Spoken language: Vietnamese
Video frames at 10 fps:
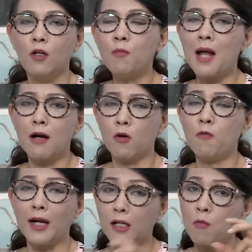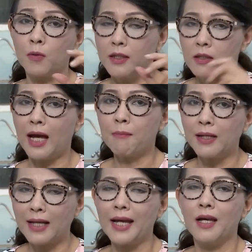lúc nào cũng phải có một ly nước ép
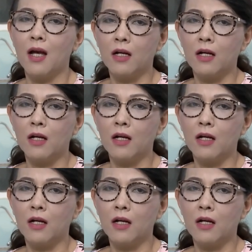trái cây.